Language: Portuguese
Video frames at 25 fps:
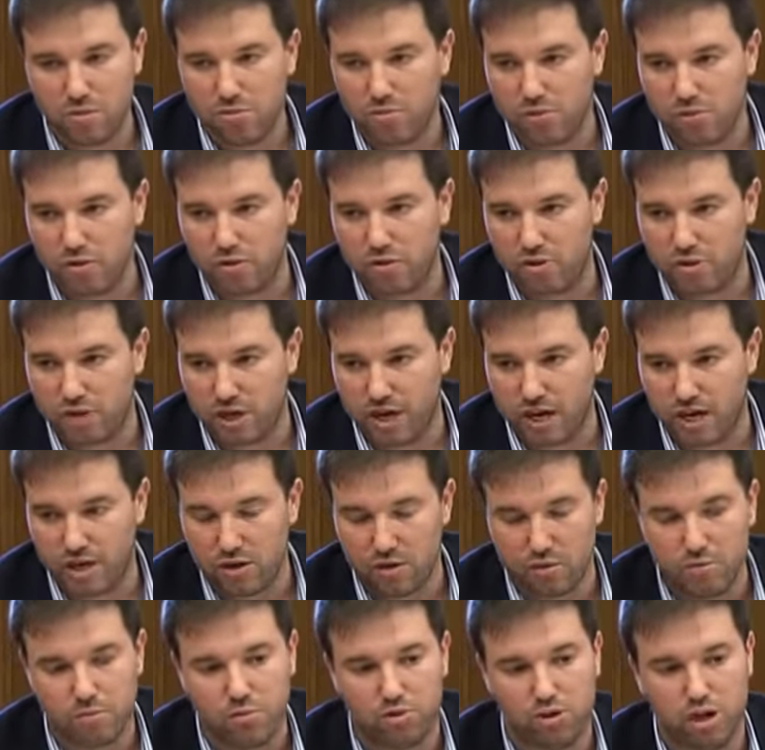Pelo
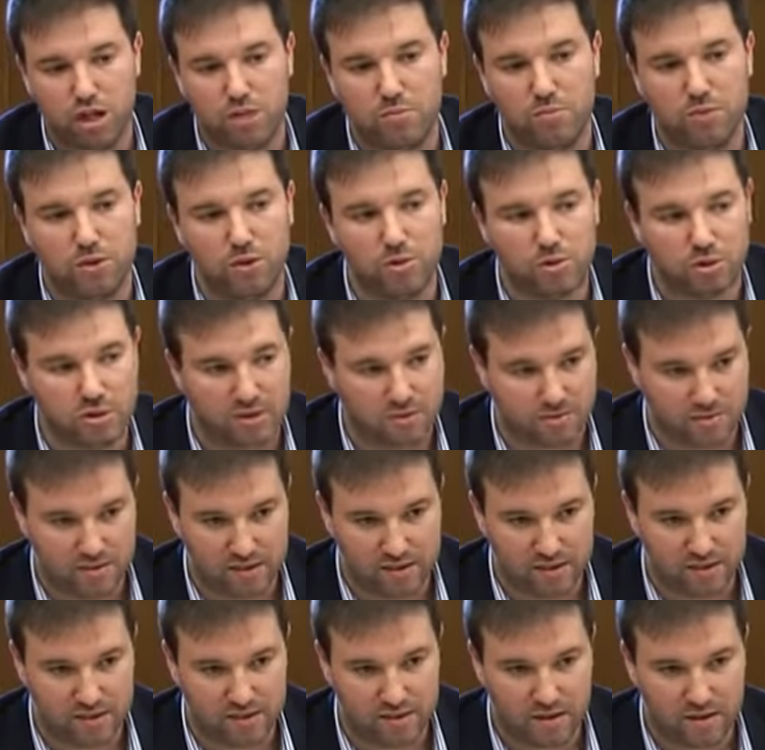contrário, o projeto piloto
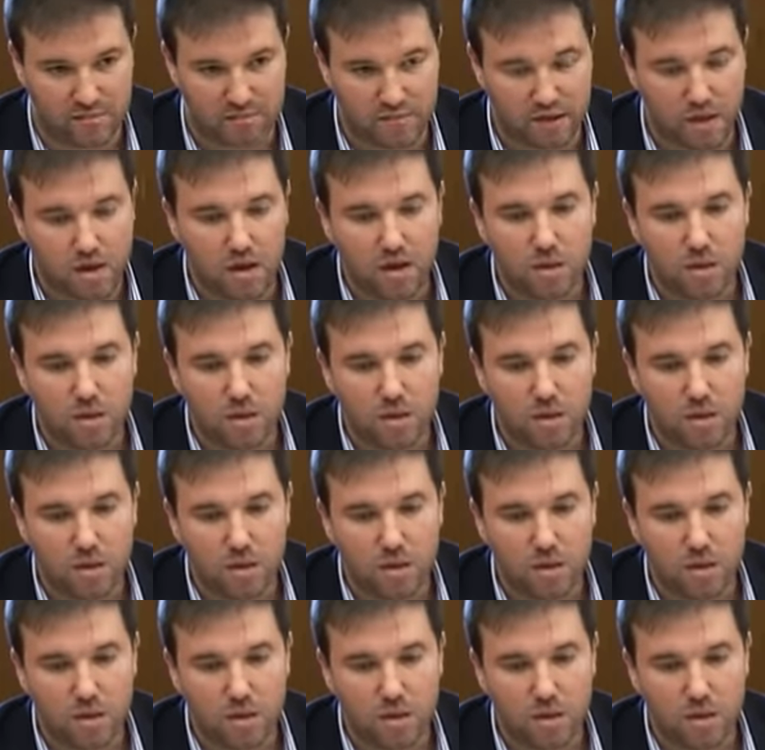avança.